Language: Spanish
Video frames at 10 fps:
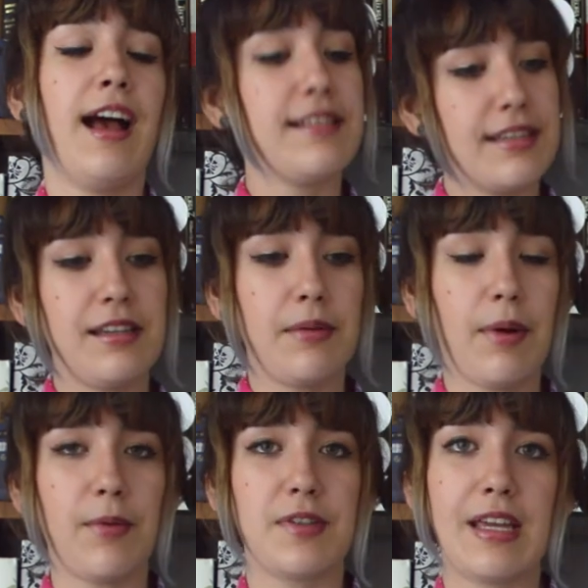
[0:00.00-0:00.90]
Así que
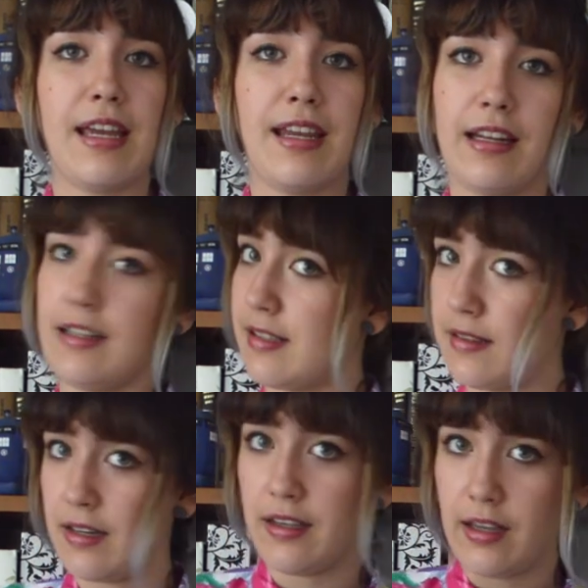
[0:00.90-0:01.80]
vamos a ir en ese
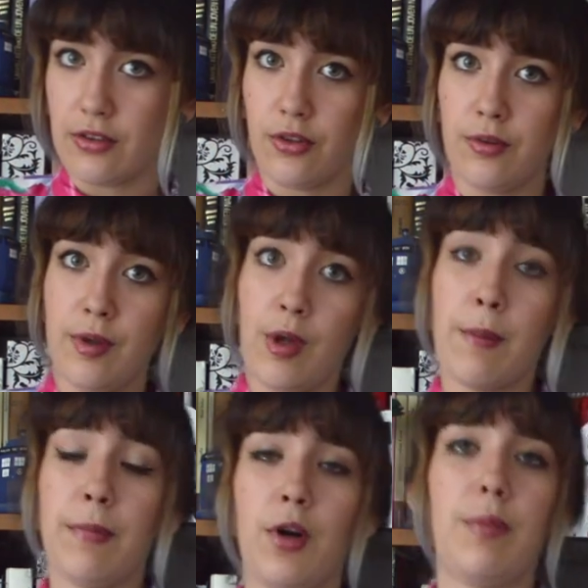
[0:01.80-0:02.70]
trayecto,
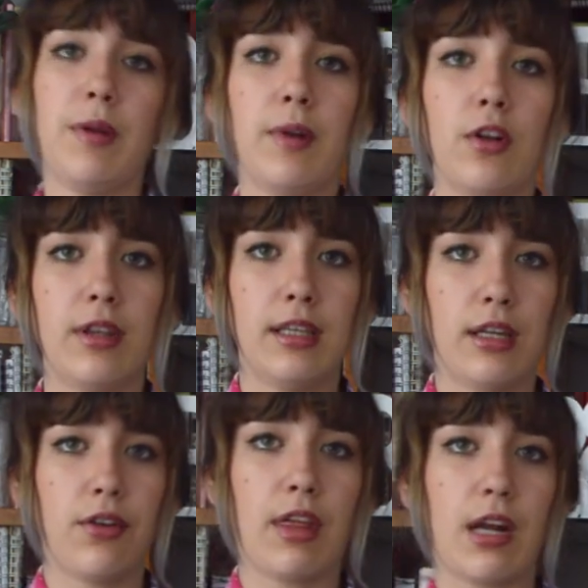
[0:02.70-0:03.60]
pero primero te
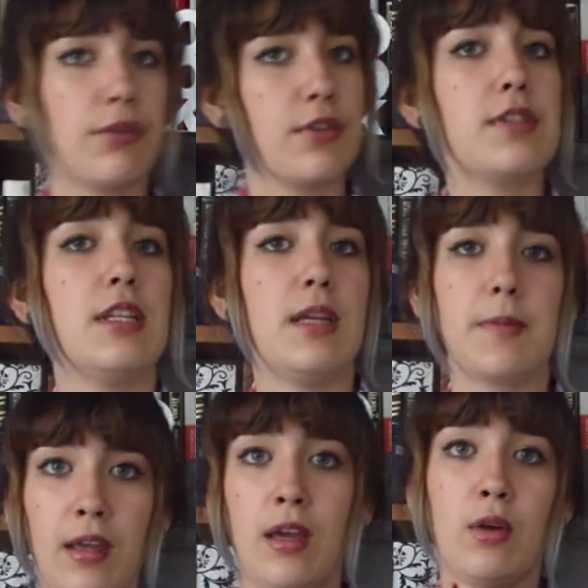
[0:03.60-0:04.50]
quiero dar unos
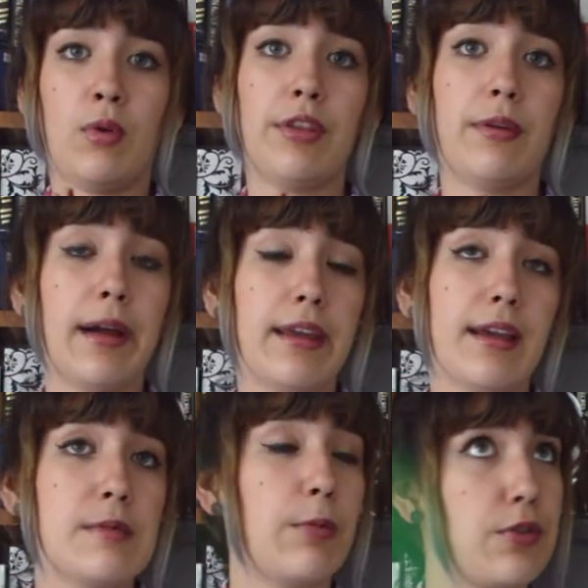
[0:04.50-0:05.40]
tips. Cuando
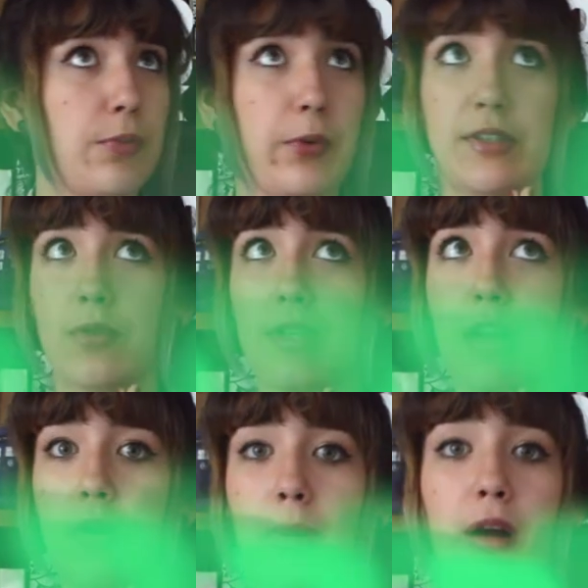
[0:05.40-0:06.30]
vayas, por supuesto,
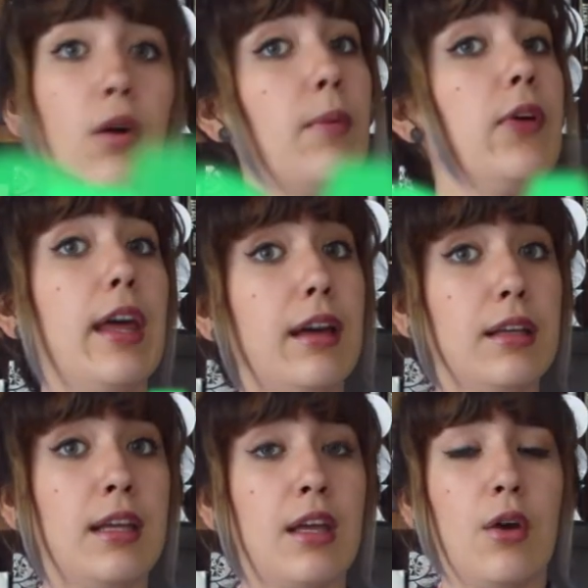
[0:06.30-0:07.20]
usa ropa cómoda
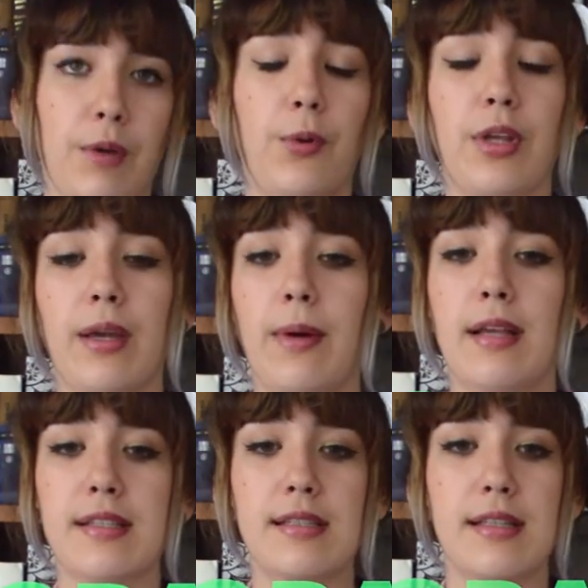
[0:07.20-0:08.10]
porque
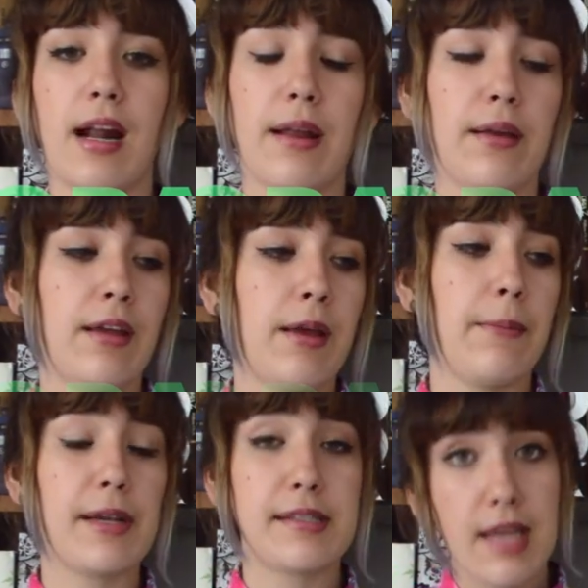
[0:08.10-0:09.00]
vas a estar
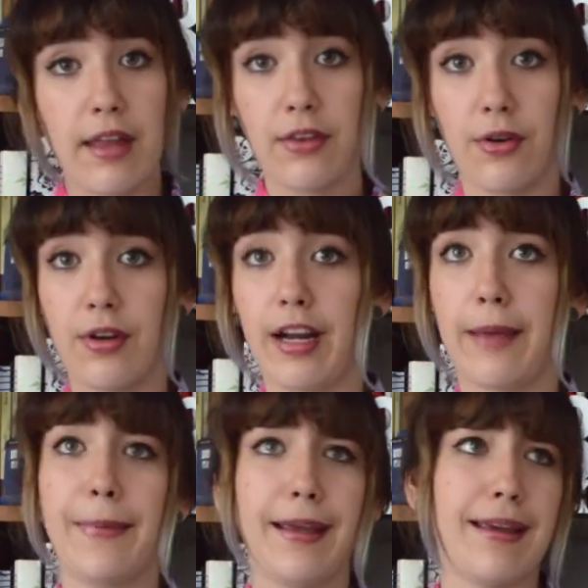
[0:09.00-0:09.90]
paseando,
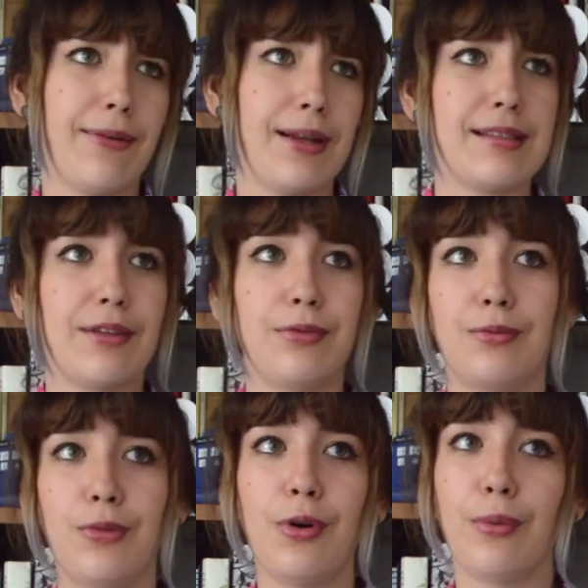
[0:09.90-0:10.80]
créeme que va a ser
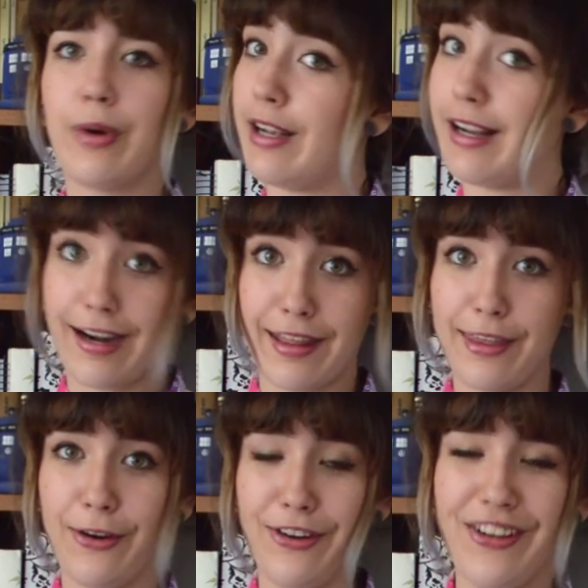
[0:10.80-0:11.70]
un muy buen cardio,